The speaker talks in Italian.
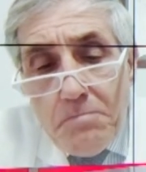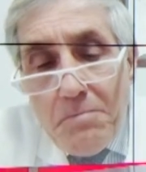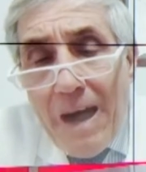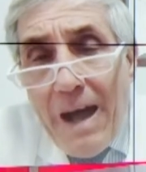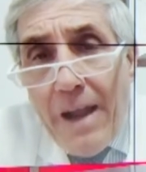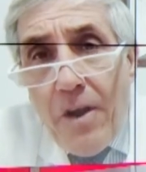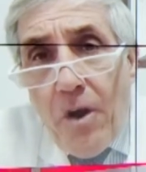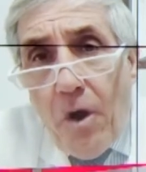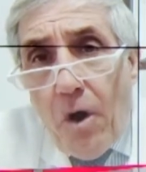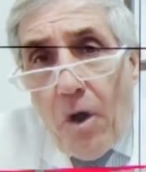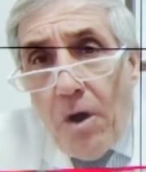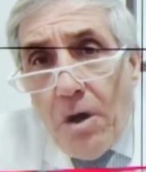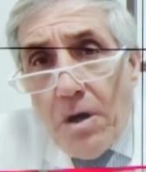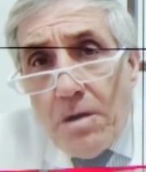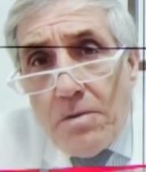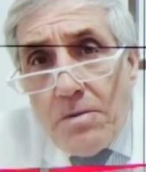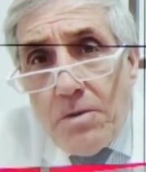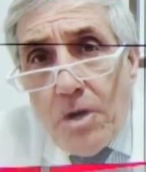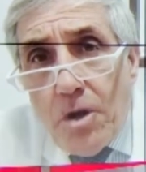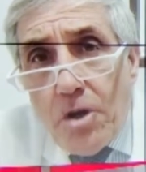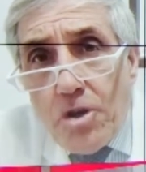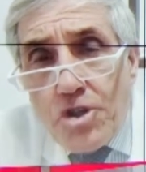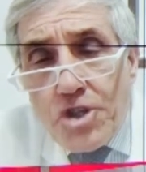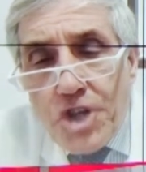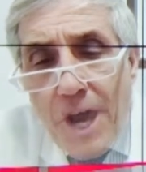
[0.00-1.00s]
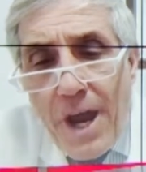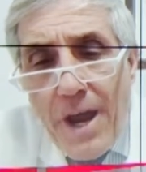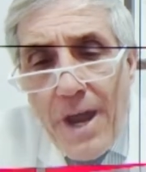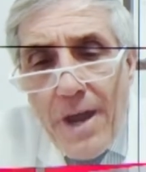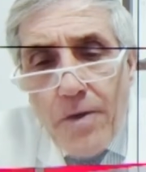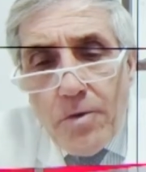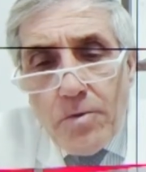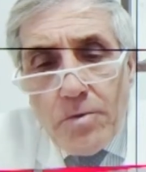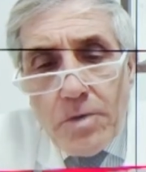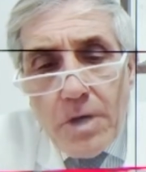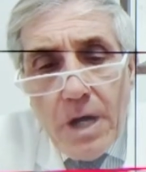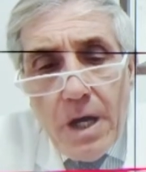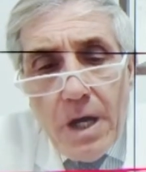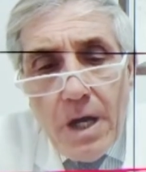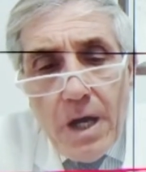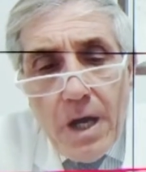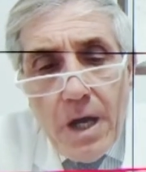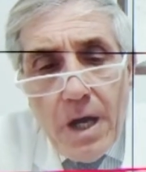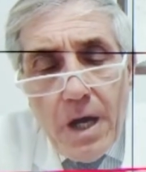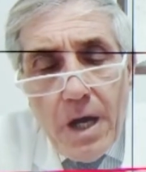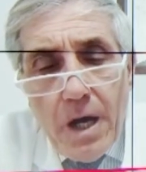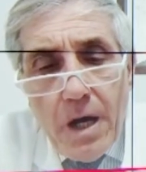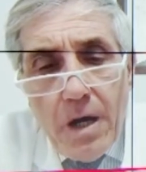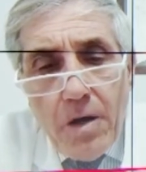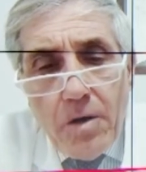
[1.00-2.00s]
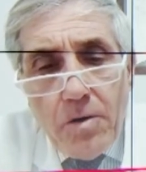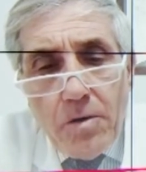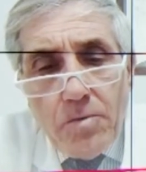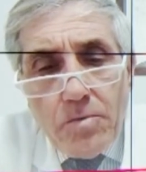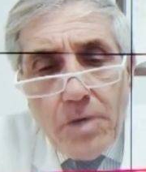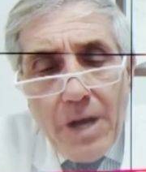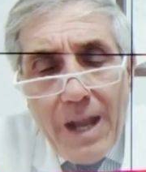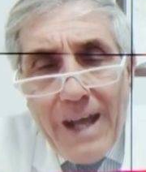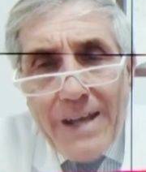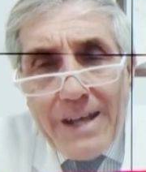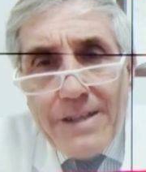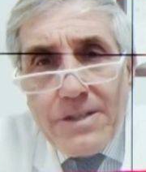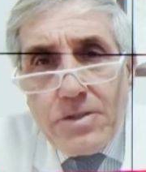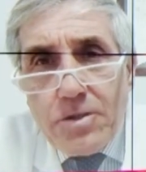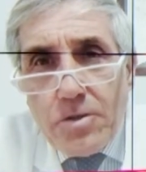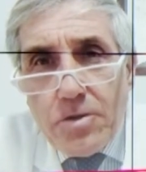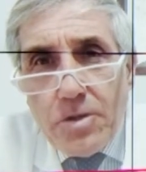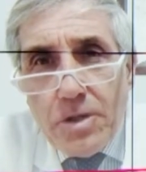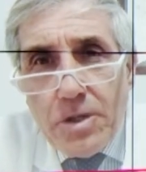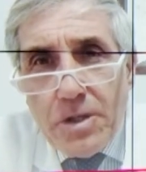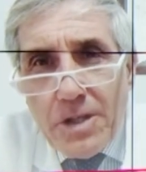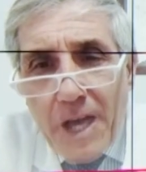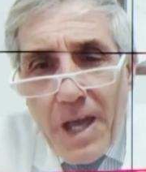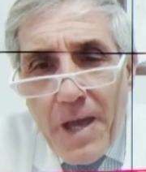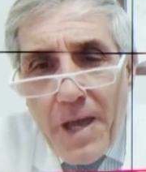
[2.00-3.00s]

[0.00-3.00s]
Ma no, non c'è un, uh, Dalla un lasso di